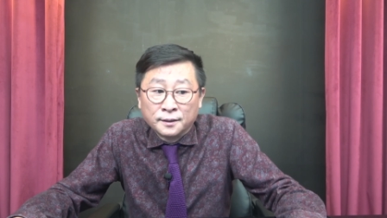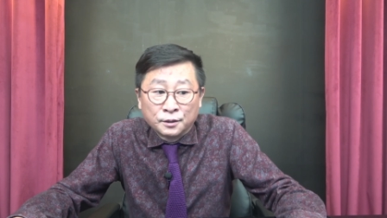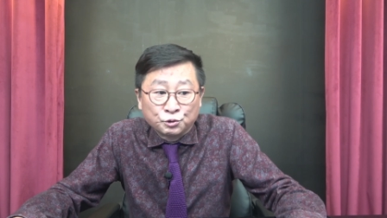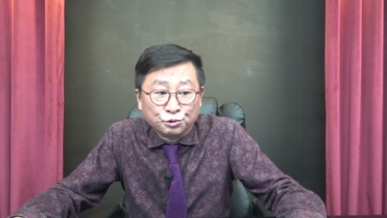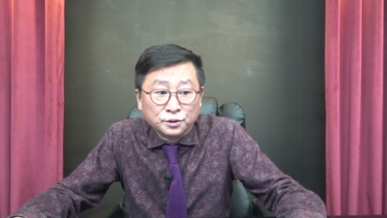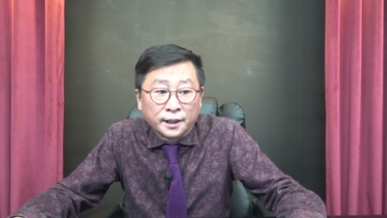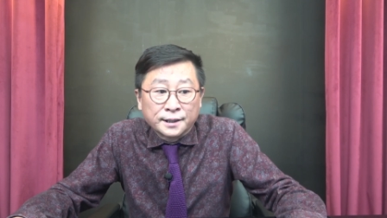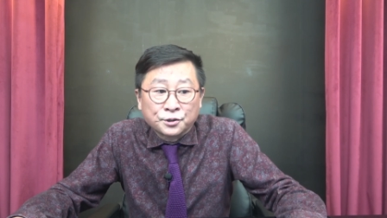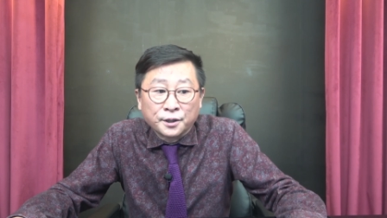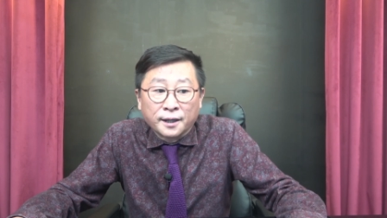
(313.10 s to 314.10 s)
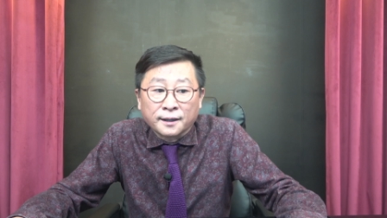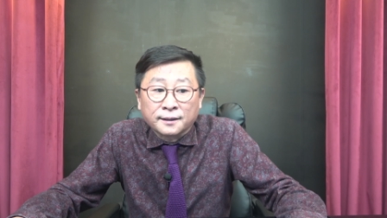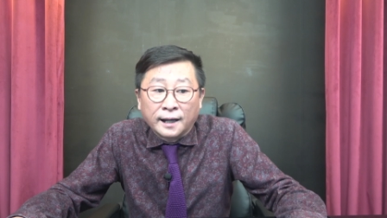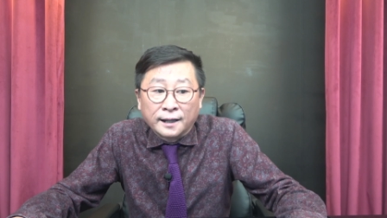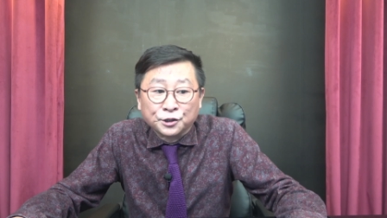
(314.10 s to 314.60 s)
국내에서의
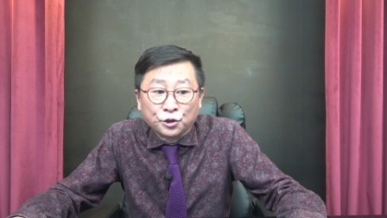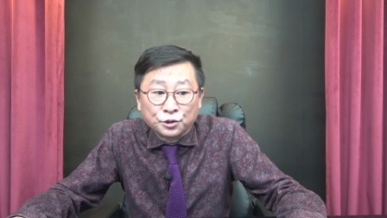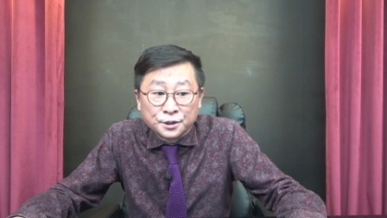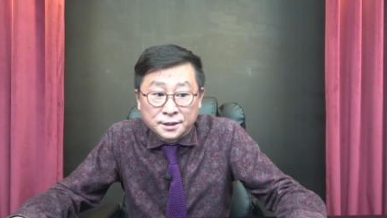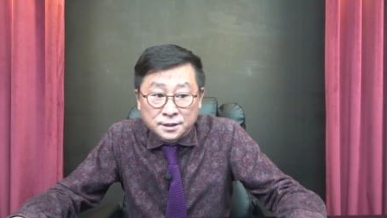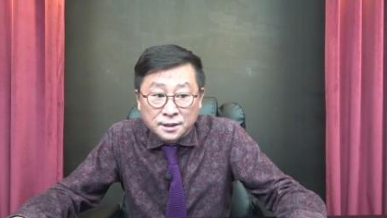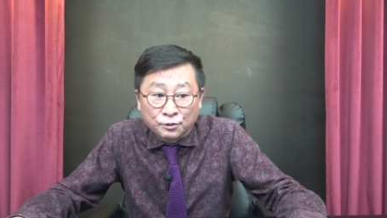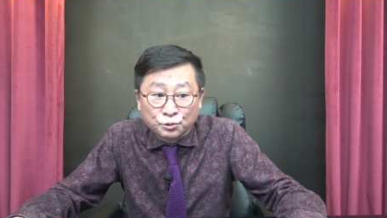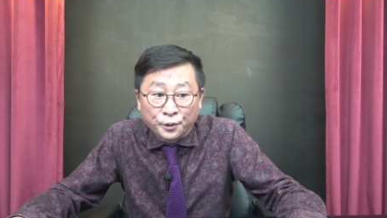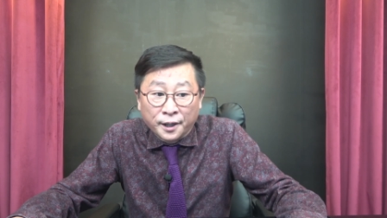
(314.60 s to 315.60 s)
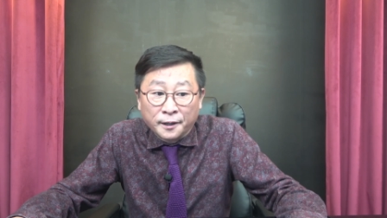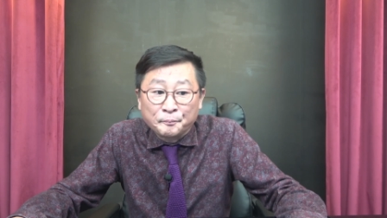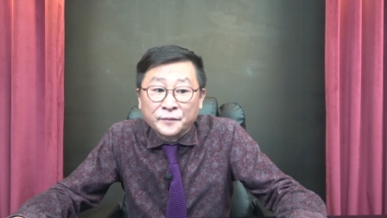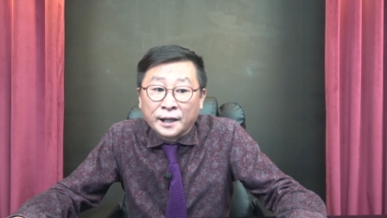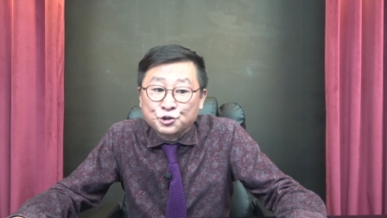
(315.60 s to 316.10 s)
강렬을 시작으로 해
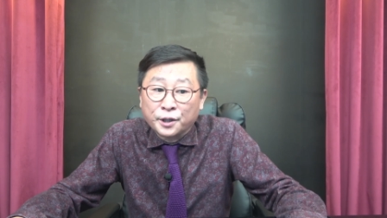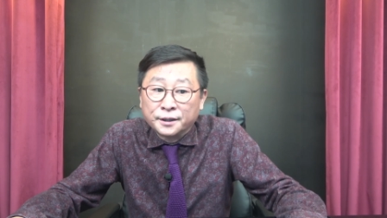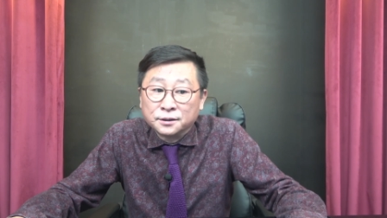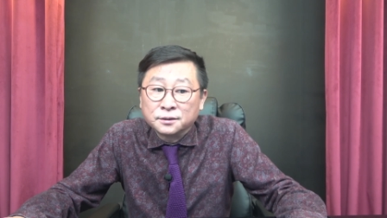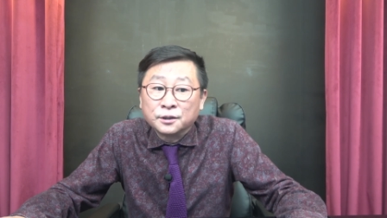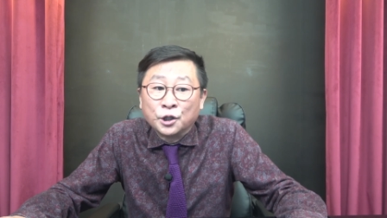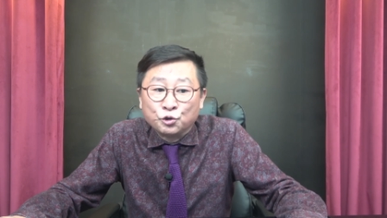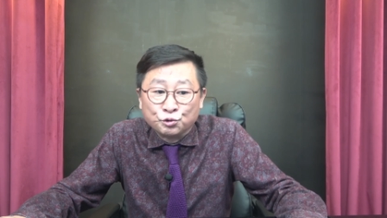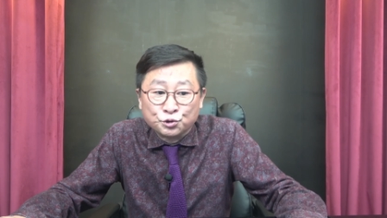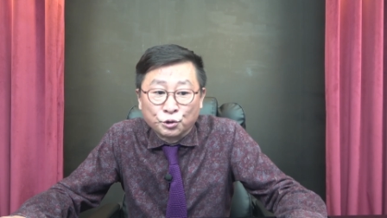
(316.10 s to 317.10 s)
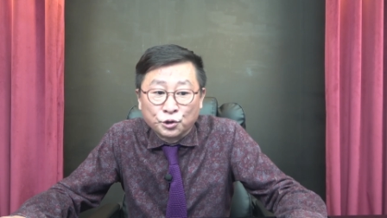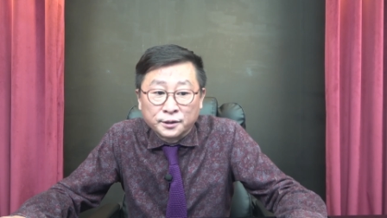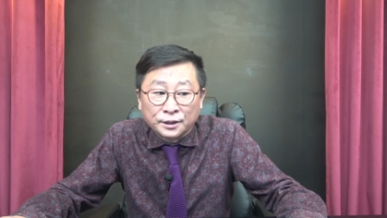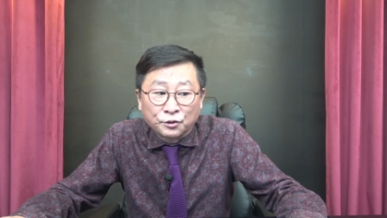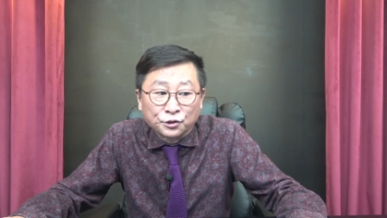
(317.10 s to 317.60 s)
나중에는 윤석열
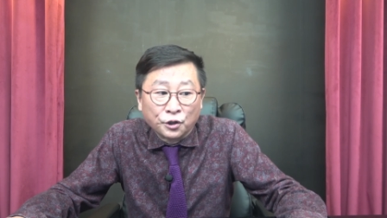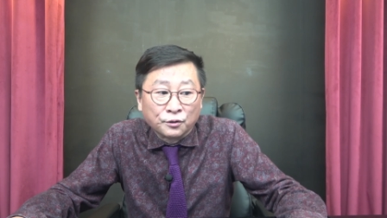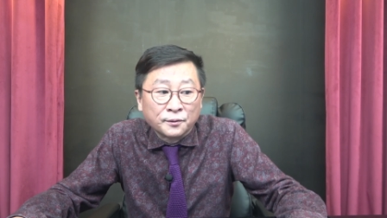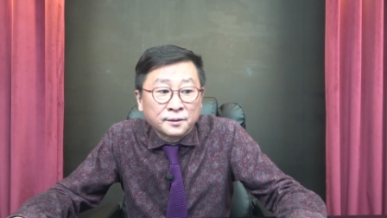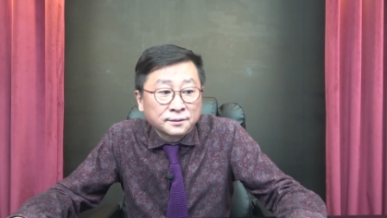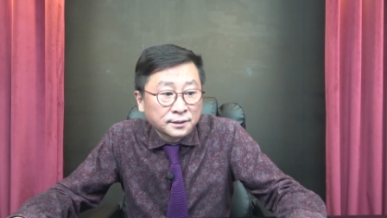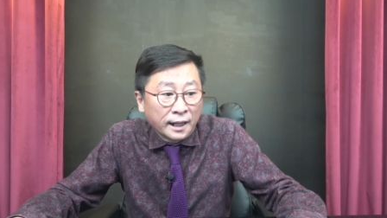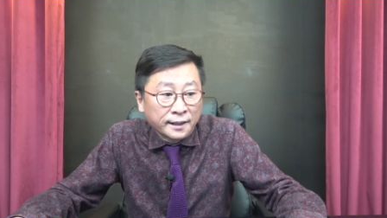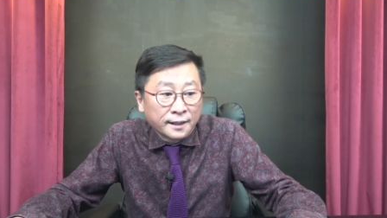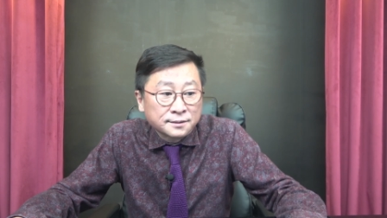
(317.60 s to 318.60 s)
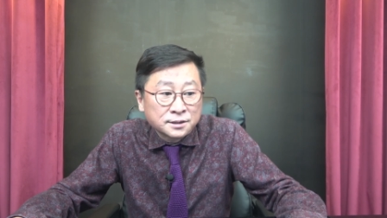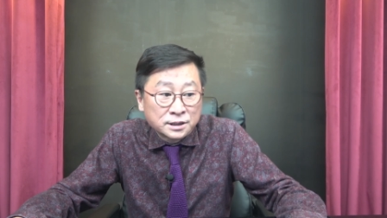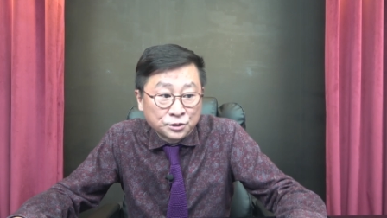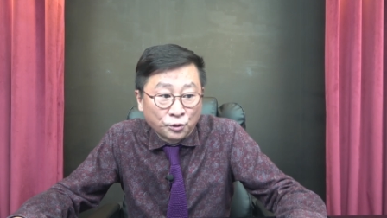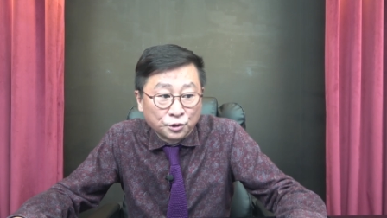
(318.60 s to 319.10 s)
대통령 탄핵
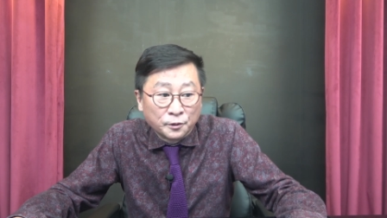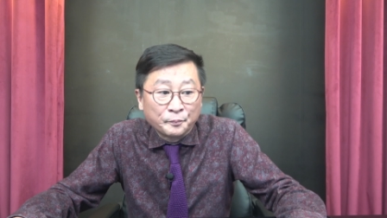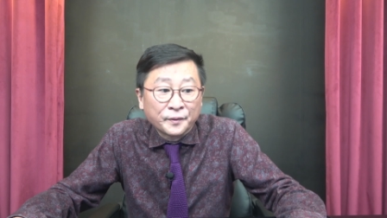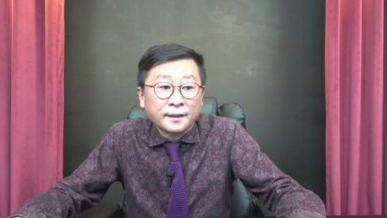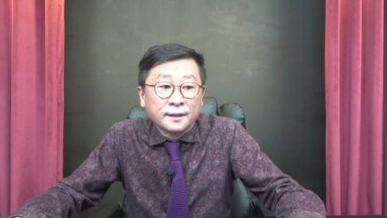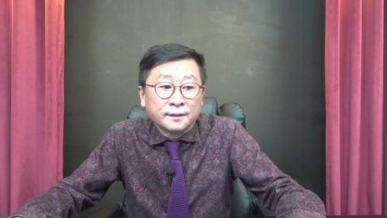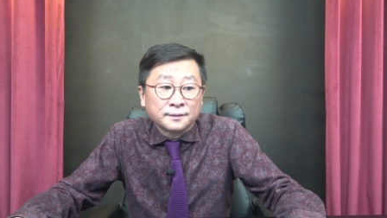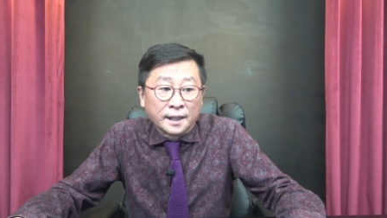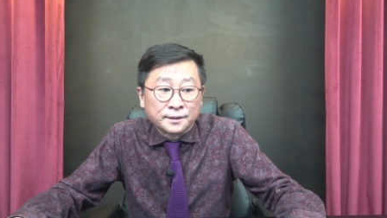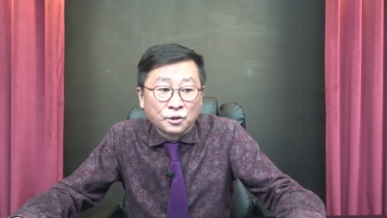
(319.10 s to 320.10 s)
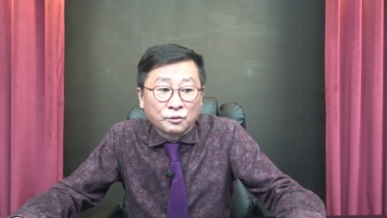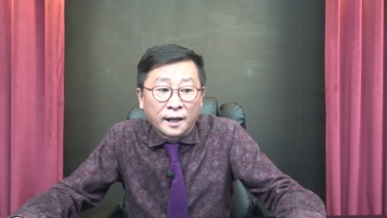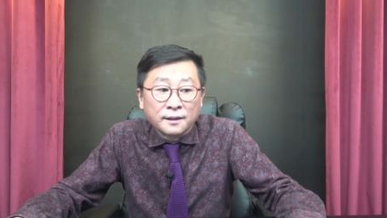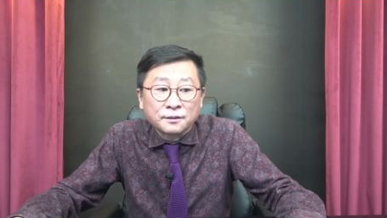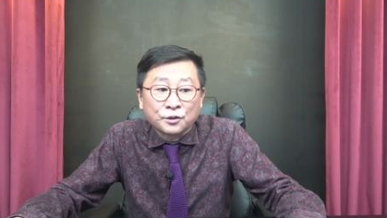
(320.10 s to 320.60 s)
시도를
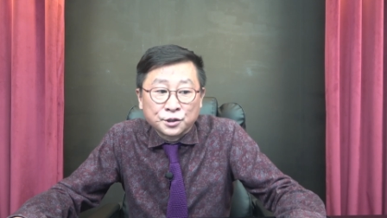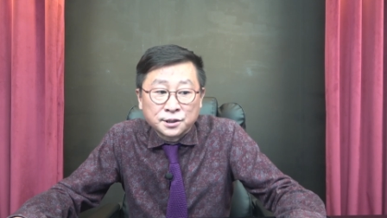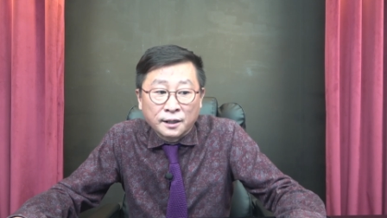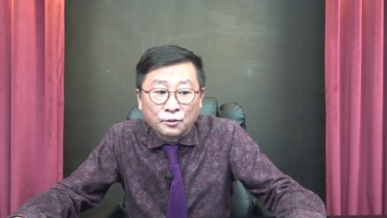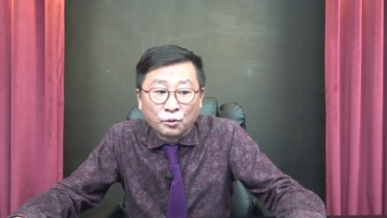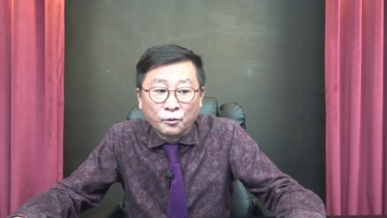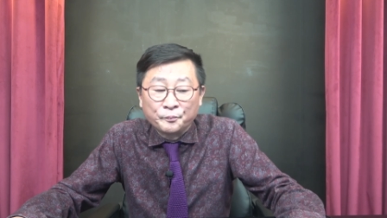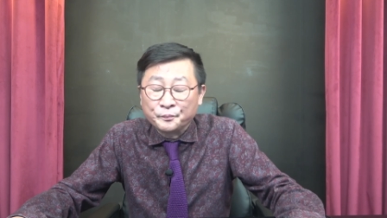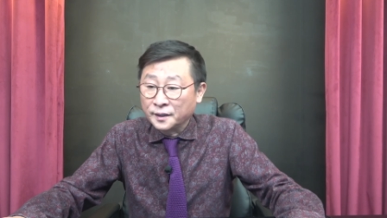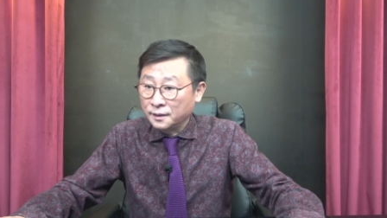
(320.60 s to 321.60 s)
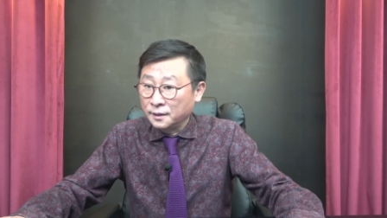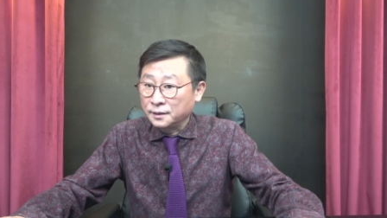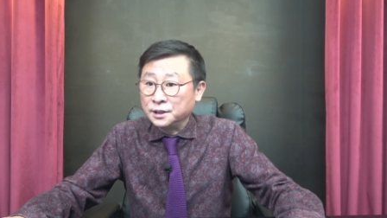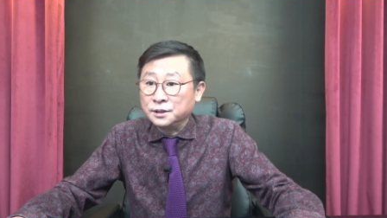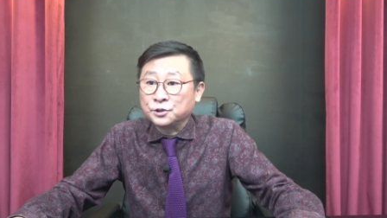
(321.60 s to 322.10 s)
계속할 것이라고
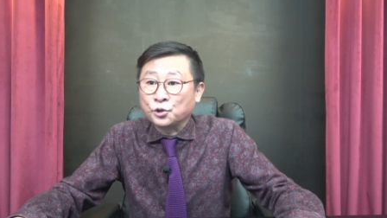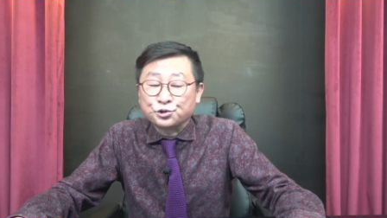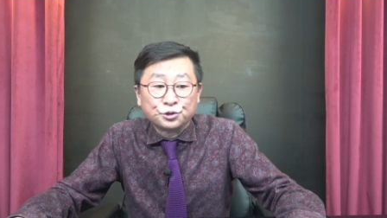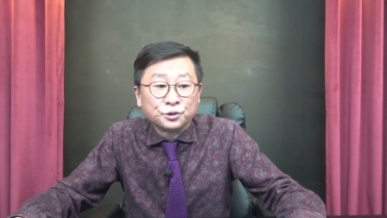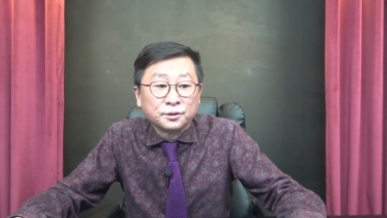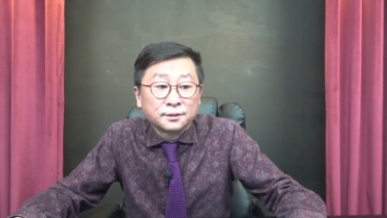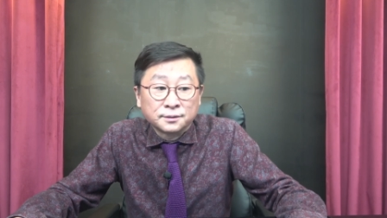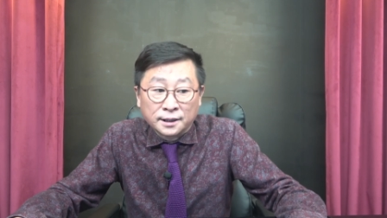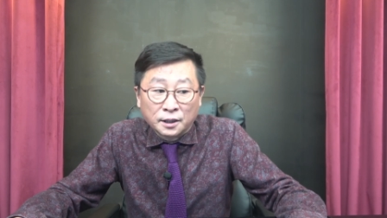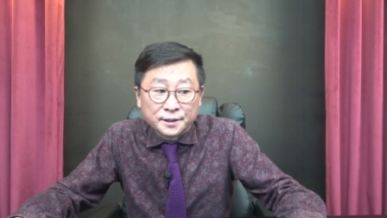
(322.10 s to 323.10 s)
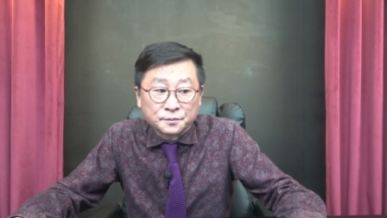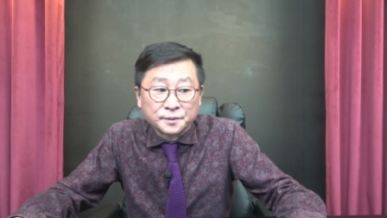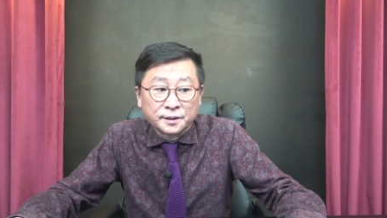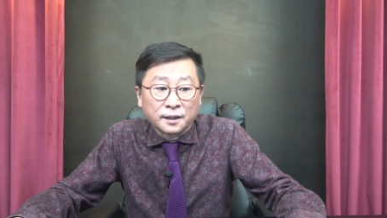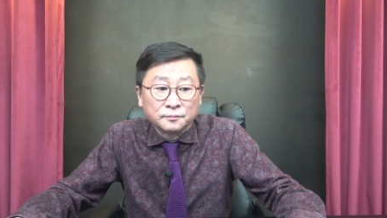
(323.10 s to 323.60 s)
이 교수는 내다봤습니다.